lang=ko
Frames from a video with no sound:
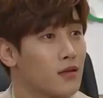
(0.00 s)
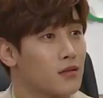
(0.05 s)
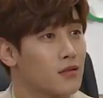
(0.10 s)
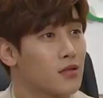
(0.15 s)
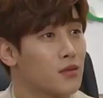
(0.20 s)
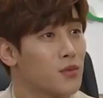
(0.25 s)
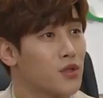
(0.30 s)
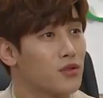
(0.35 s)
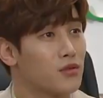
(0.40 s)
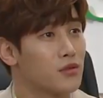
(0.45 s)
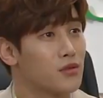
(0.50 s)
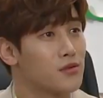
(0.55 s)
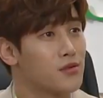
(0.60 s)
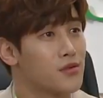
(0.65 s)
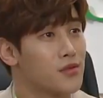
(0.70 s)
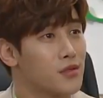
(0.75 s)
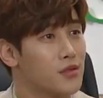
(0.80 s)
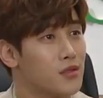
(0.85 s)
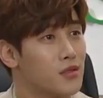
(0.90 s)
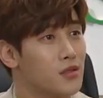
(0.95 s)
다른 팀원들은
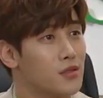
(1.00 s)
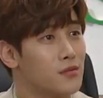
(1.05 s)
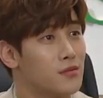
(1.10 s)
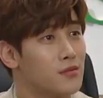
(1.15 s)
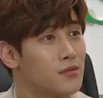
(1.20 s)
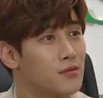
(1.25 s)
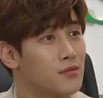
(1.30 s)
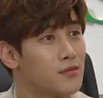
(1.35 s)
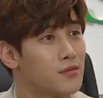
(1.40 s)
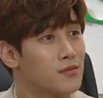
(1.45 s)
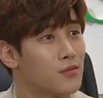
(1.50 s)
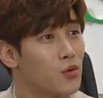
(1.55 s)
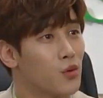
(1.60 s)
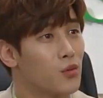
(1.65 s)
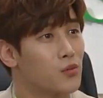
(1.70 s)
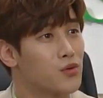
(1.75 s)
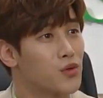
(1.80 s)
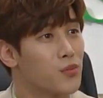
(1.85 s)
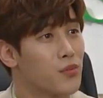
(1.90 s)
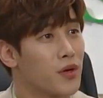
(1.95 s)
지금
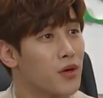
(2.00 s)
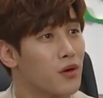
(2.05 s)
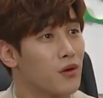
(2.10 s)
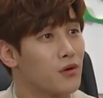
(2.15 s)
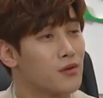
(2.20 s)
홈쇼핑에